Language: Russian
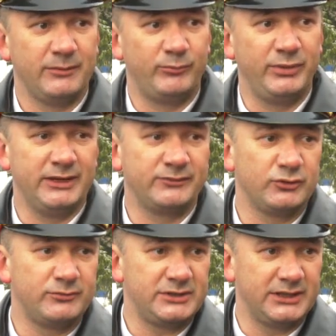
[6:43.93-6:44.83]
Были в
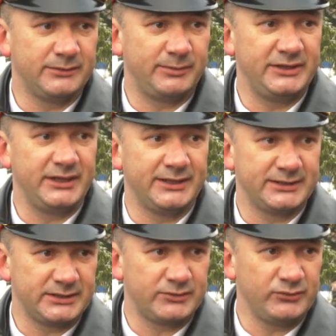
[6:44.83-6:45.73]
том числе нападения на
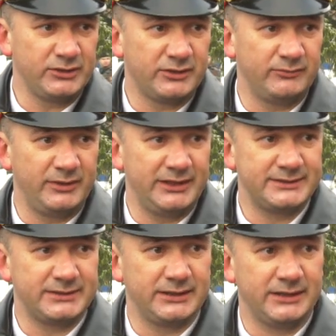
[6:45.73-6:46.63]
сотрудников
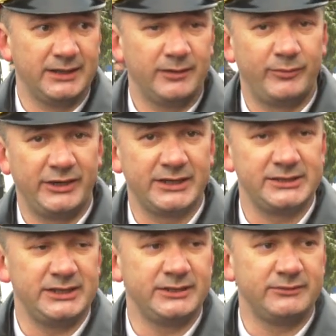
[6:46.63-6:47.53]
милиции. При
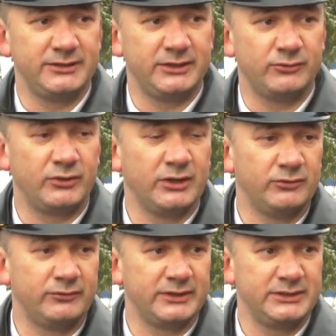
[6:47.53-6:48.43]
расследовании
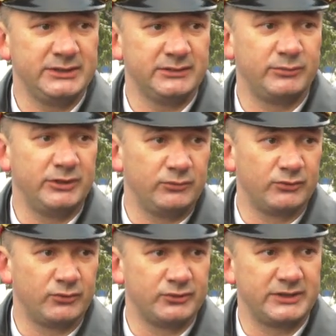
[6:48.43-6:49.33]
уголовных дел были
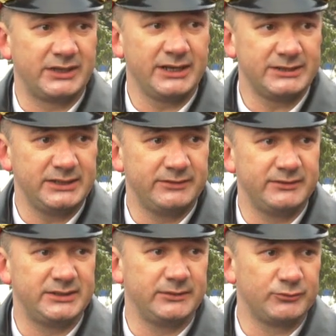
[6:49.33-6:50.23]
угрозы как
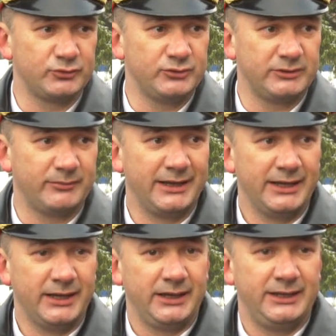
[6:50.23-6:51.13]
следователям, судьям.
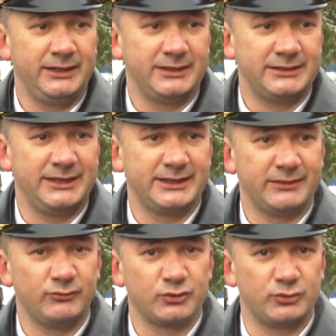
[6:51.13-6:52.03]
И для
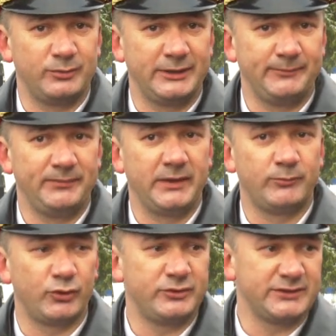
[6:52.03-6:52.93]
того, чтобы
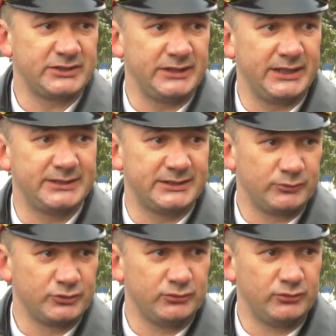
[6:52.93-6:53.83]
противостоять
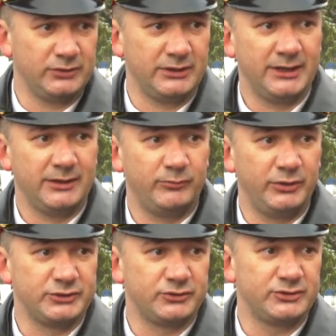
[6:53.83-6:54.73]
этому злу,
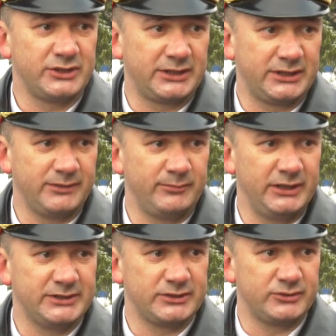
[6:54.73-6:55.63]
был создан отряд
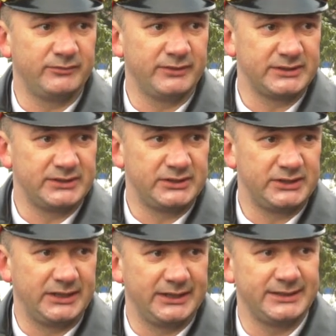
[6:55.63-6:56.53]
милиции особого
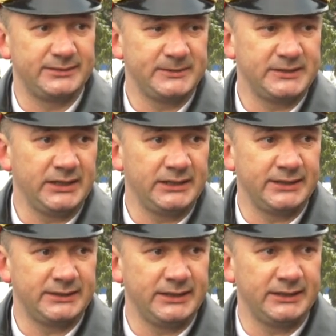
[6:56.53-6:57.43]
назначения. Это специальный
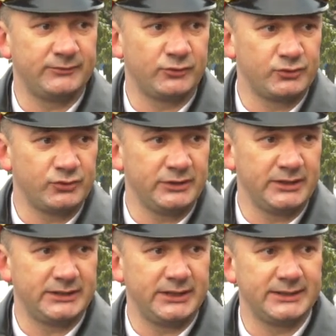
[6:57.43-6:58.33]
отряд, вооруженный
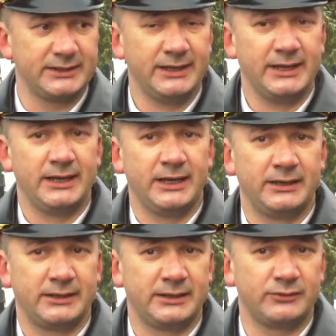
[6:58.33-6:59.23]
отряд,
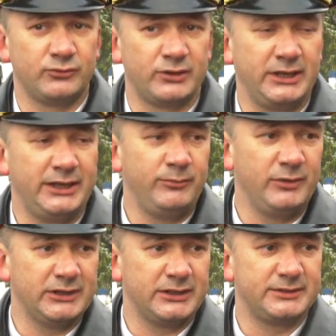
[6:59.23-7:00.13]
э, который
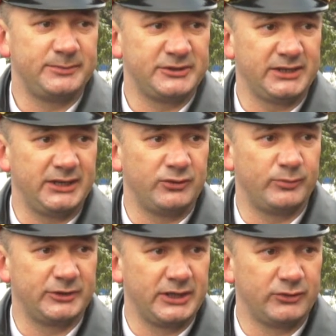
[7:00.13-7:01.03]
имел специальную
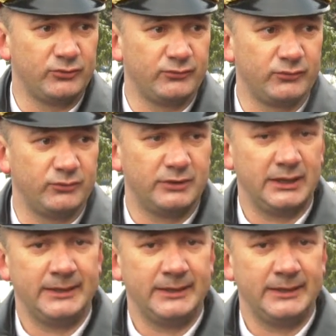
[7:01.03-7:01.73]
подготовку.